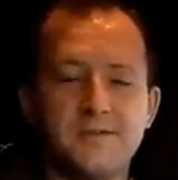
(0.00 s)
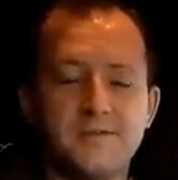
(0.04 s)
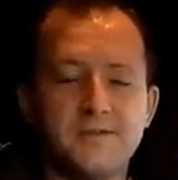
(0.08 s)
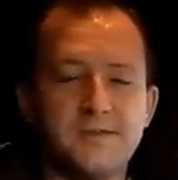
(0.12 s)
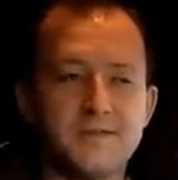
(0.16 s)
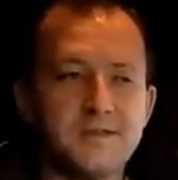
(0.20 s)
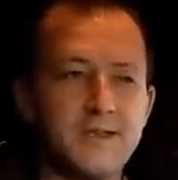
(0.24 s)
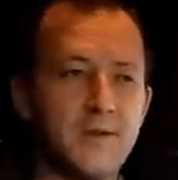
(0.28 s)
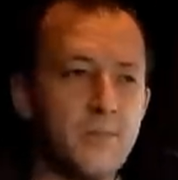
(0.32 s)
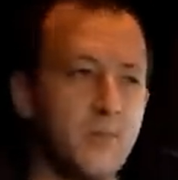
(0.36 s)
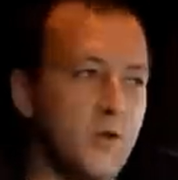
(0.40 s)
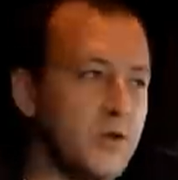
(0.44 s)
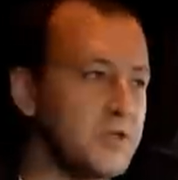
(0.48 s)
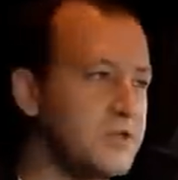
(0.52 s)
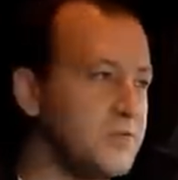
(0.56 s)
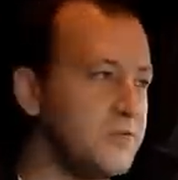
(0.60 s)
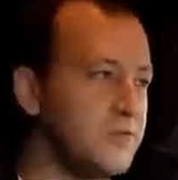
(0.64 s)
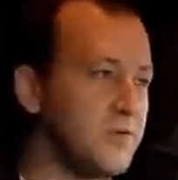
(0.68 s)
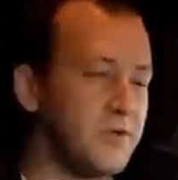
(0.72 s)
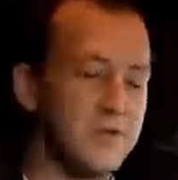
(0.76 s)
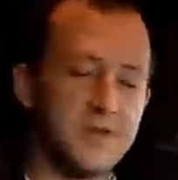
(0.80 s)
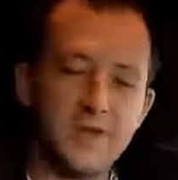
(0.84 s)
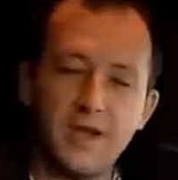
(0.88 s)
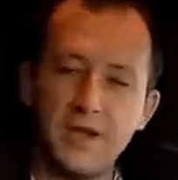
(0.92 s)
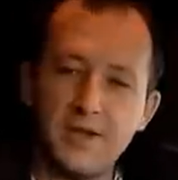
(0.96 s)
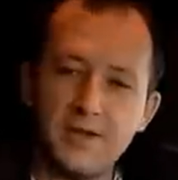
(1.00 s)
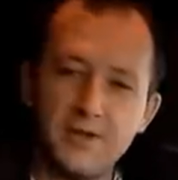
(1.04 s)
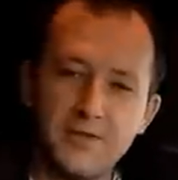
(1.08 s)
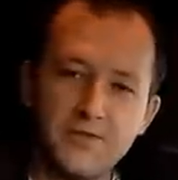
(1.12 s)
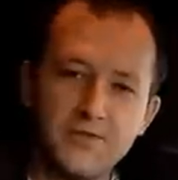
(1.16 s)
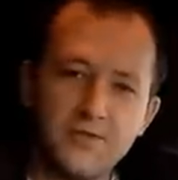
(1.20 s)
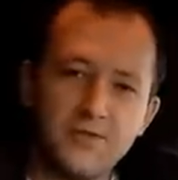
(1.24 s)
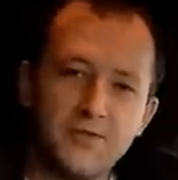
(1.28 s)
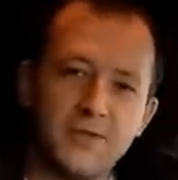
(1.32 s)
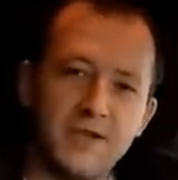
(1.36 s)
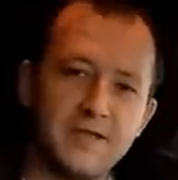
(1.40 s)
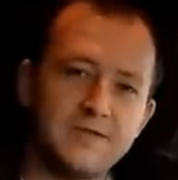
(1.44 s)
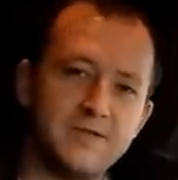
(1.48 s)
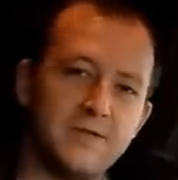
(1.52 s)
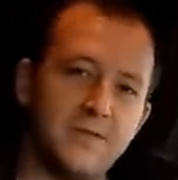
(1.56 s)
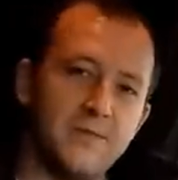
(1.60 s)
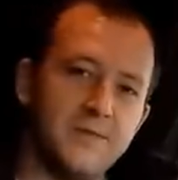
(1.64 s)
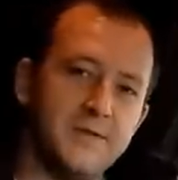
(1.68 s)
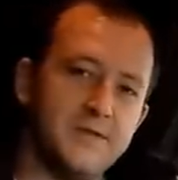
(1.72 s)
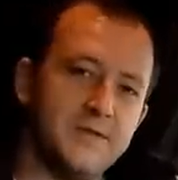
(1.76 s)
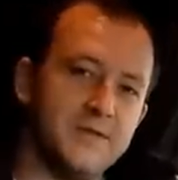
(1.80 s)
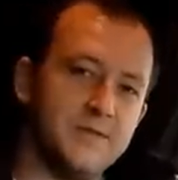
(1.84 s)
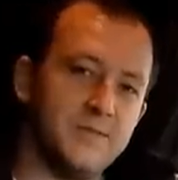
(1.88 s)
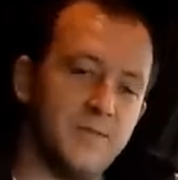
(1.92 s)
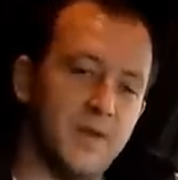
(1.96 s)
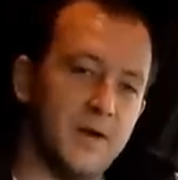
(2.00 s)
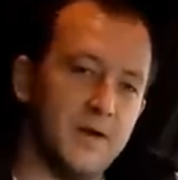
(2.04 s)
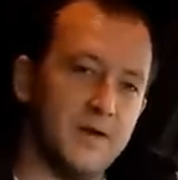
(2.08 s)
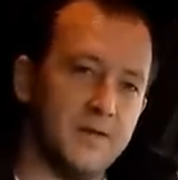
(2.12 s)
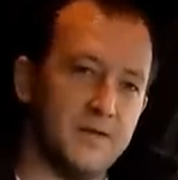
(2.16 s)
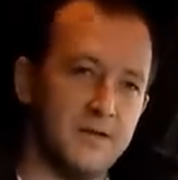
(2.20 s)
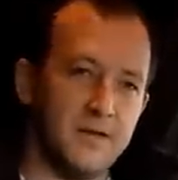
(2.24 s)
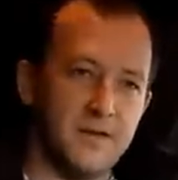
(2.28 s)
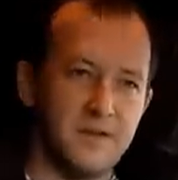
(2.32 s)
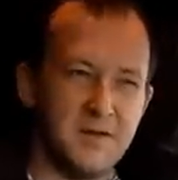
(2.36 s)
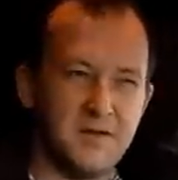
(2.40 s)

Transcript: zapłacimy najnowszą klasę emisji spalin.